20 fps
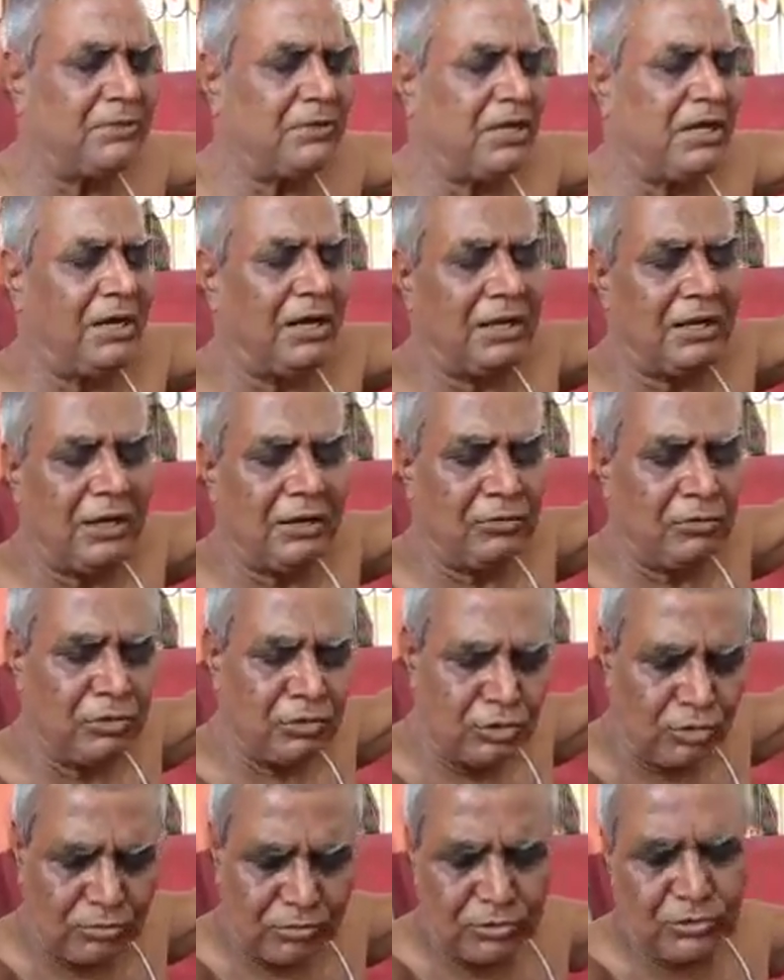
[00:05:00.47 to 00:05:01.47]
যে
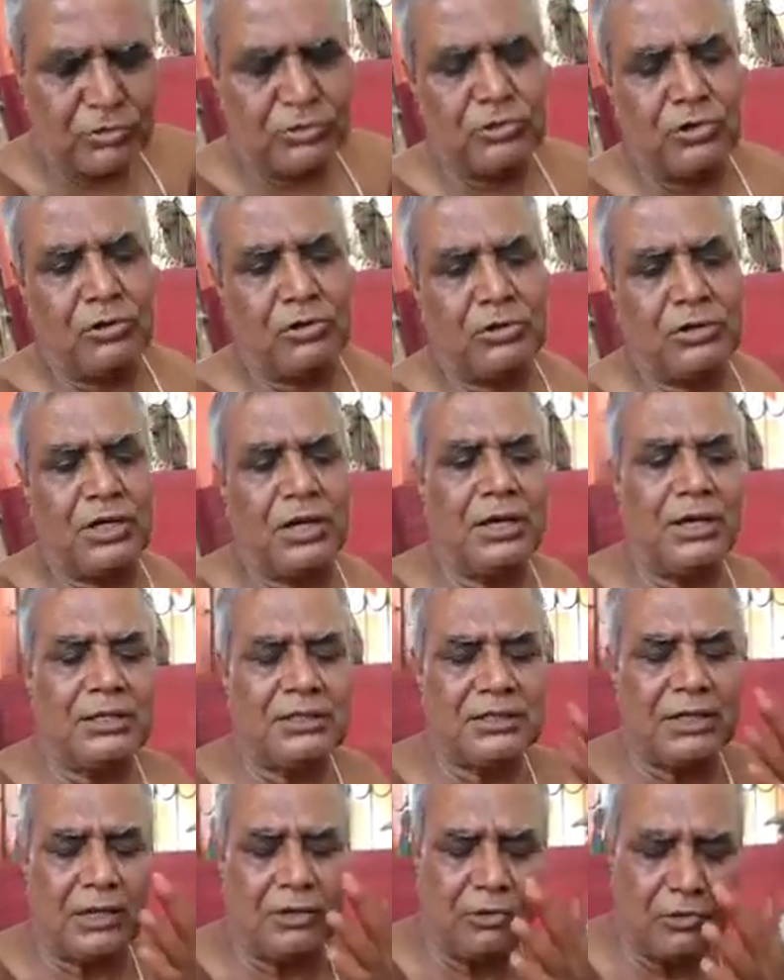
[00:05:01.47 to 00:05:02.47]
এলাকাগুলো সমস্ত জলধারা
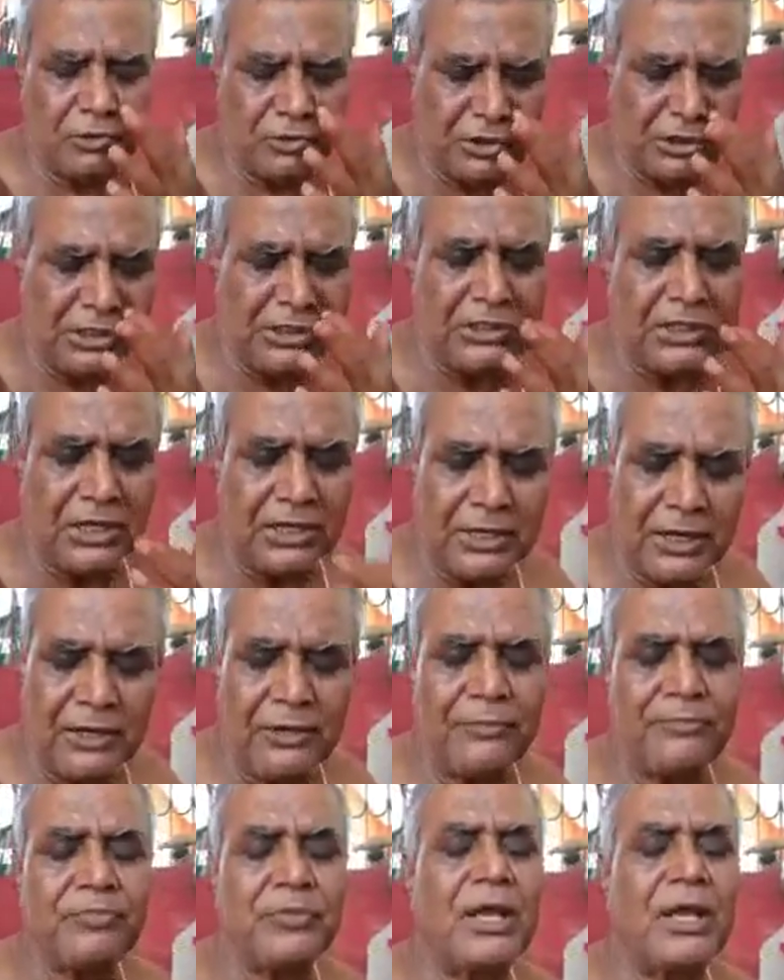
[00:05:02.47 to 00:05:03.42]
সাগরদিঘি থানা